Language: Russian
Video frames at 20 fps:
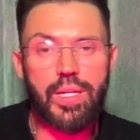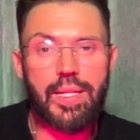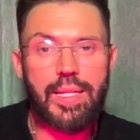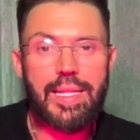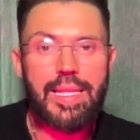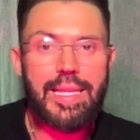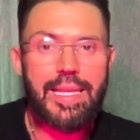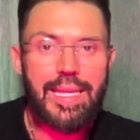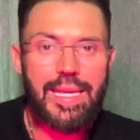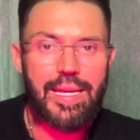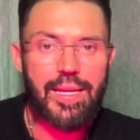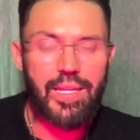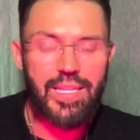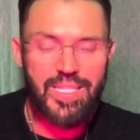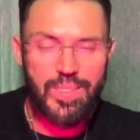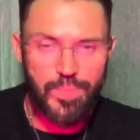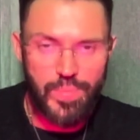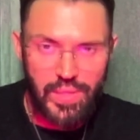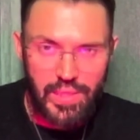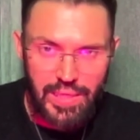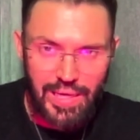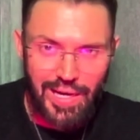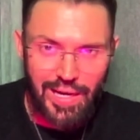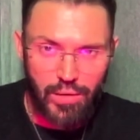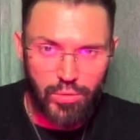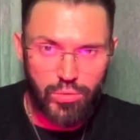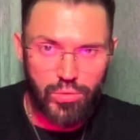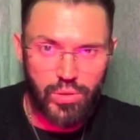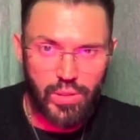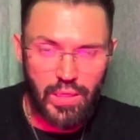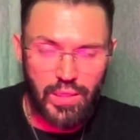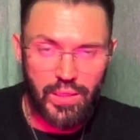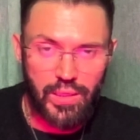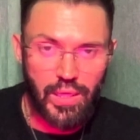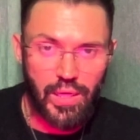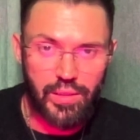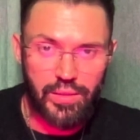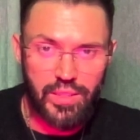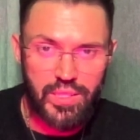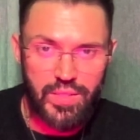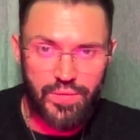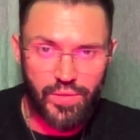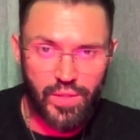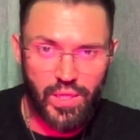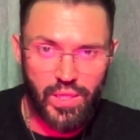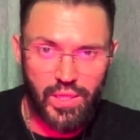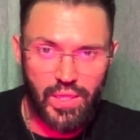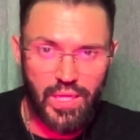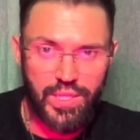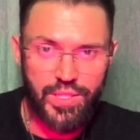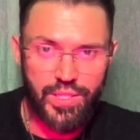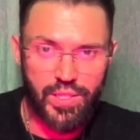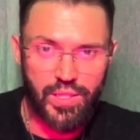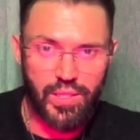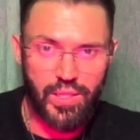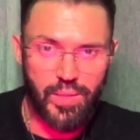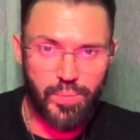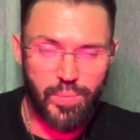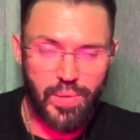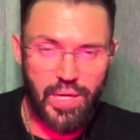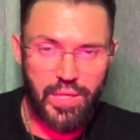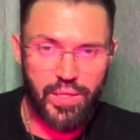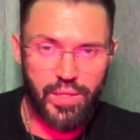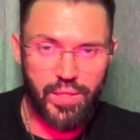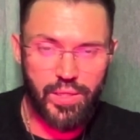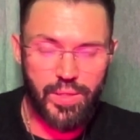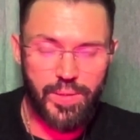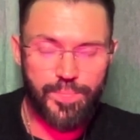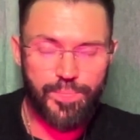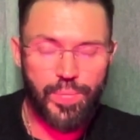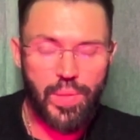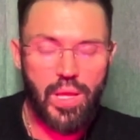не избегают контакта с вегетатикой и паникой.